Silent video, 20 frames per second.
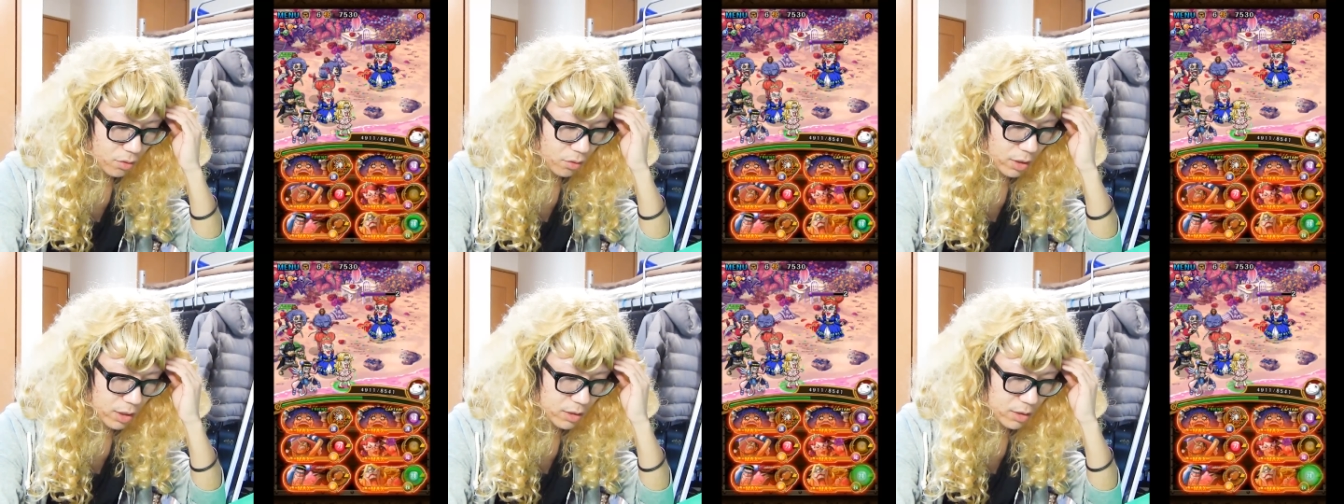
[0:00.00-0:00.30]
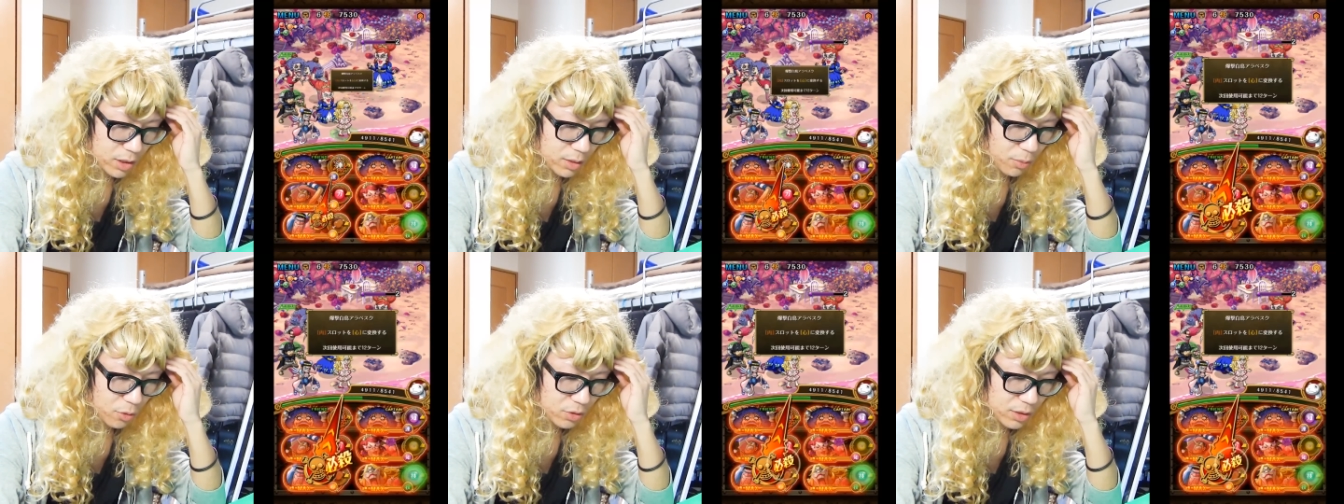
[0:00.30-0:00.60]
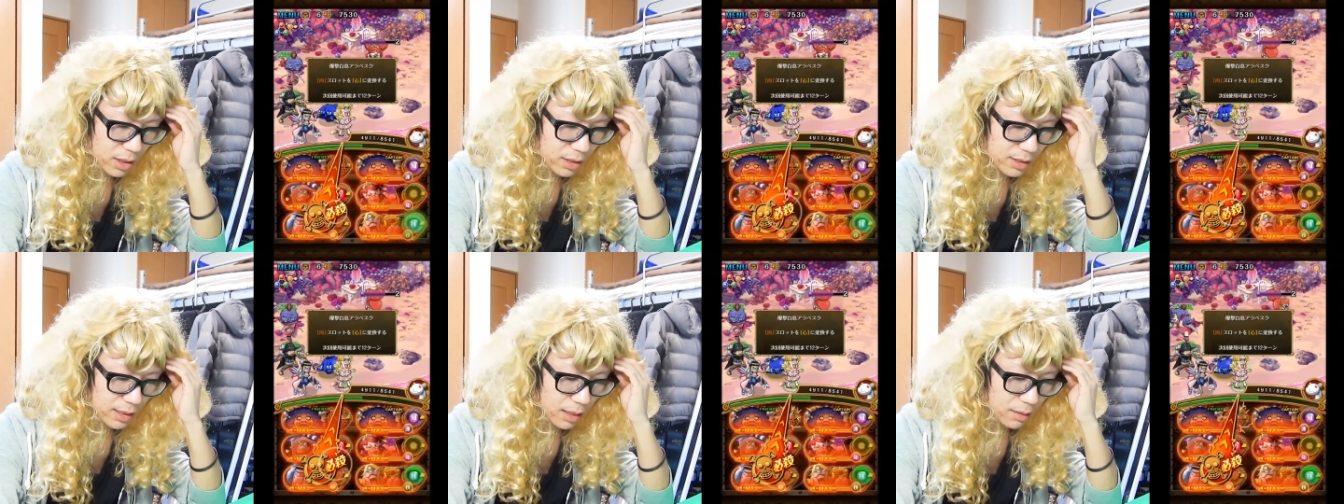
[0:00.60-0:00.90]
お願いします、
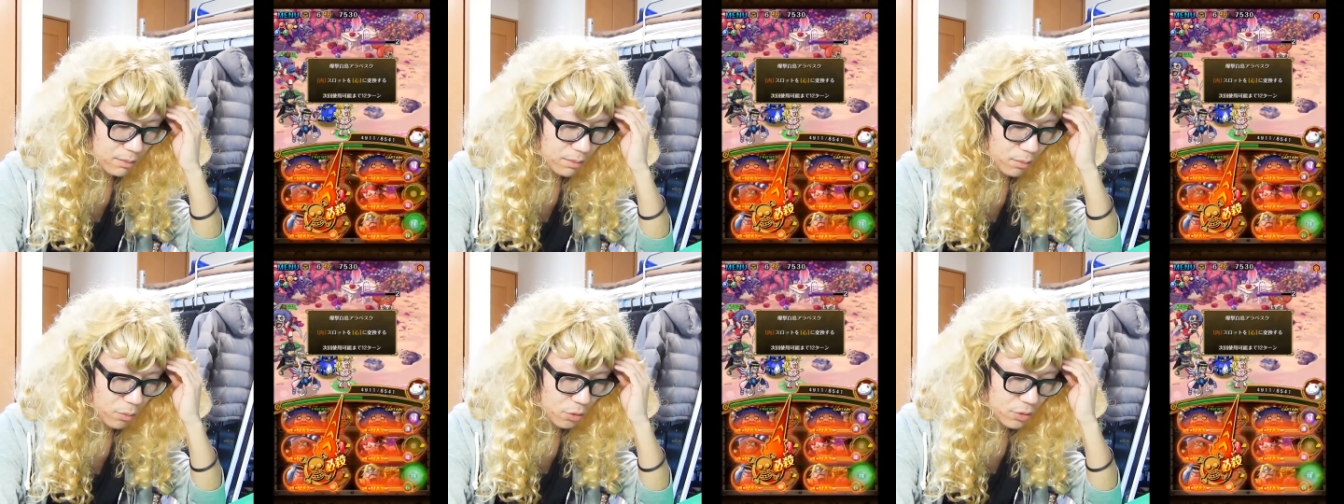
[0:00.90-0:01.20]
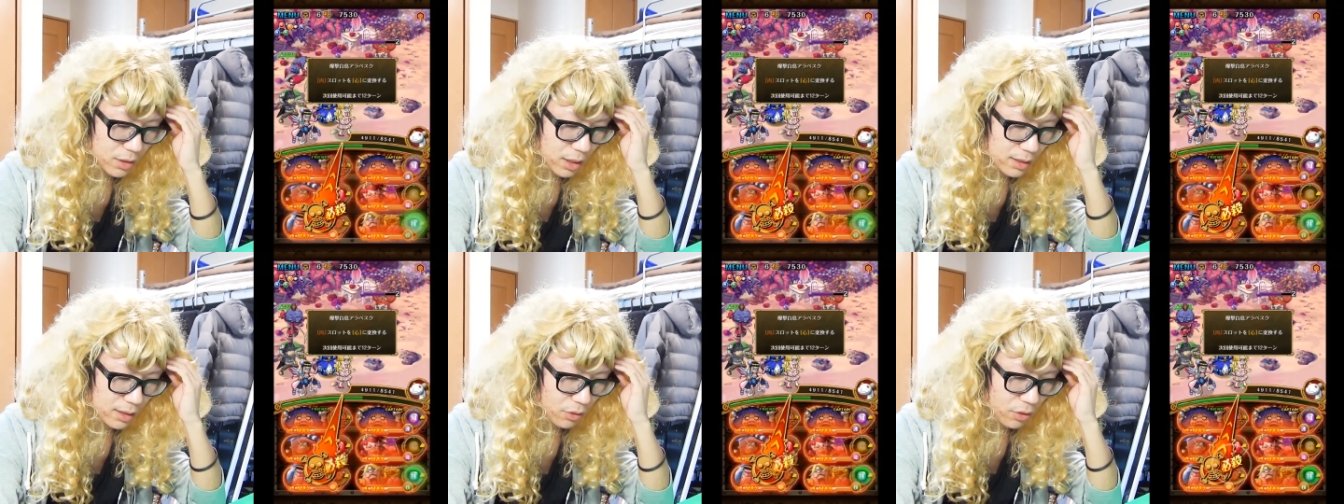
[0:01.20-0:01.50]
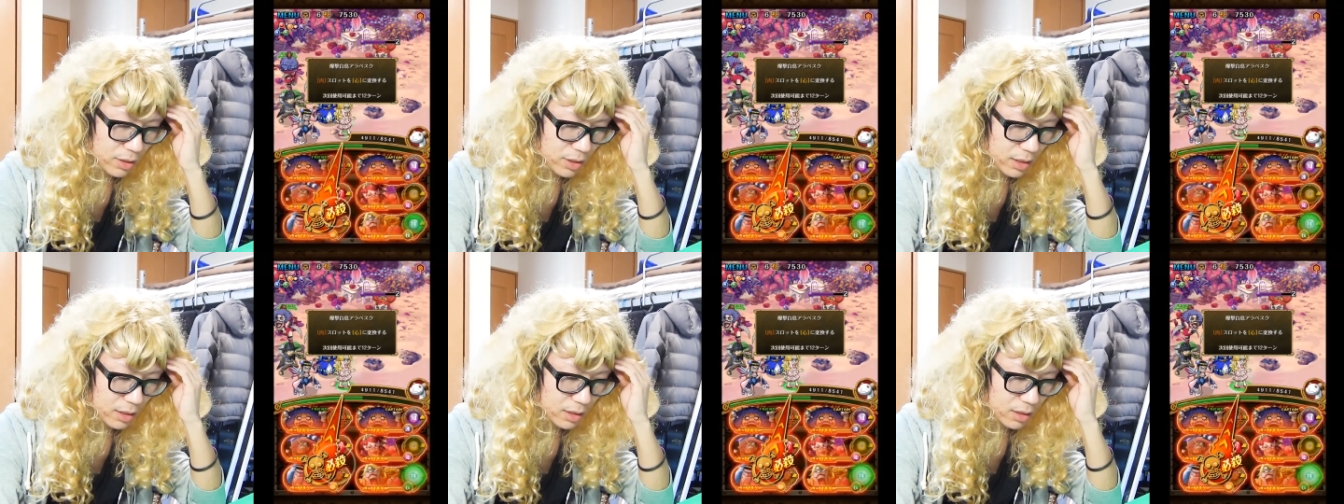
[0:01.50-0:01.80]
ボンちゃんさん。ボンちゃんさん
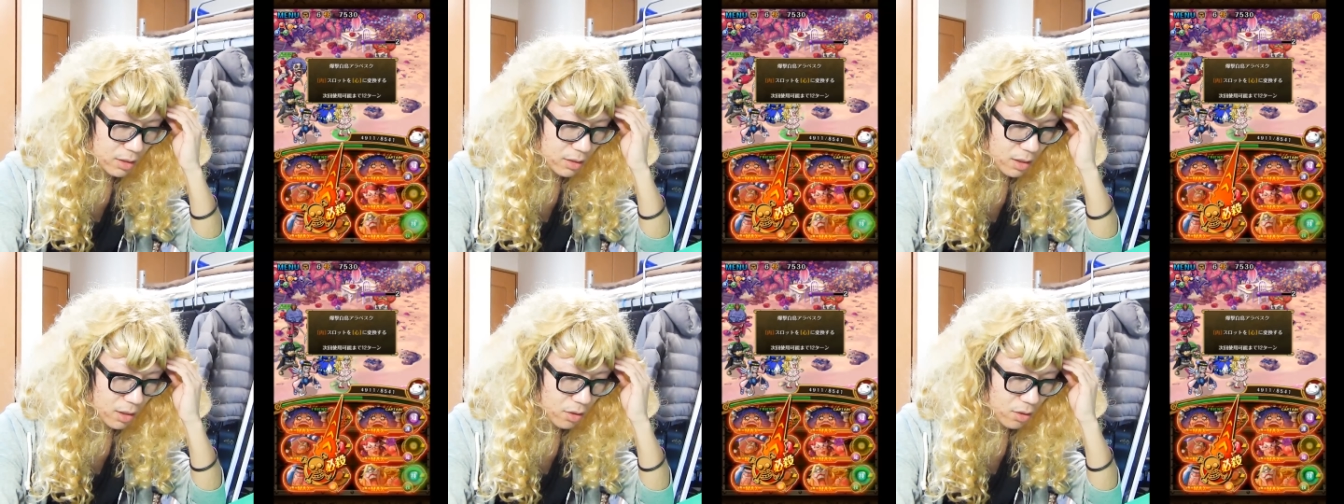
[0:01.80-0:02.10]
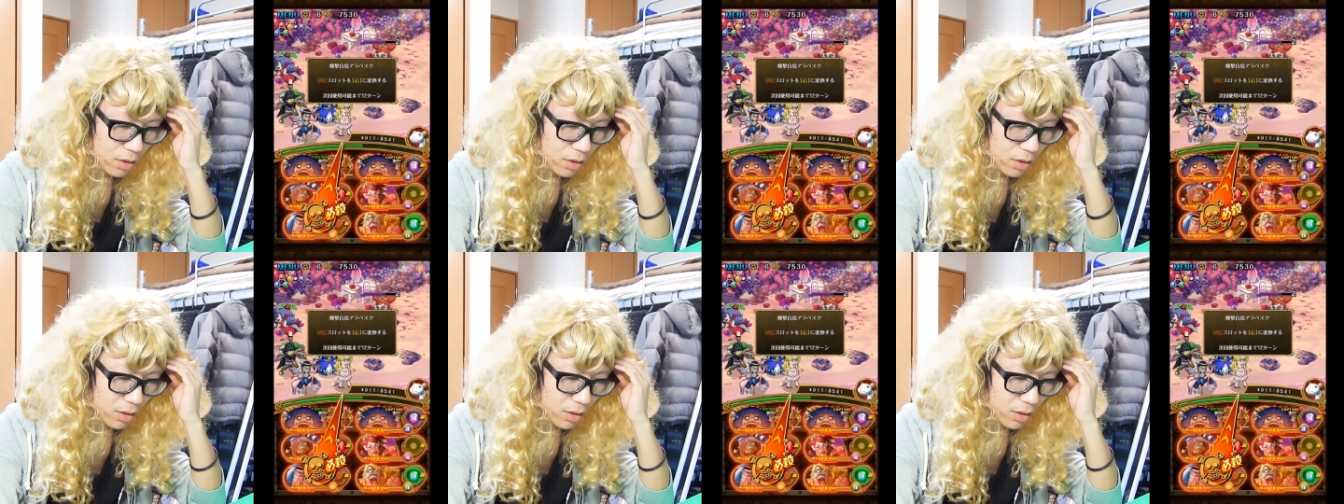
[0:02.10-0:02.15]
お願いします。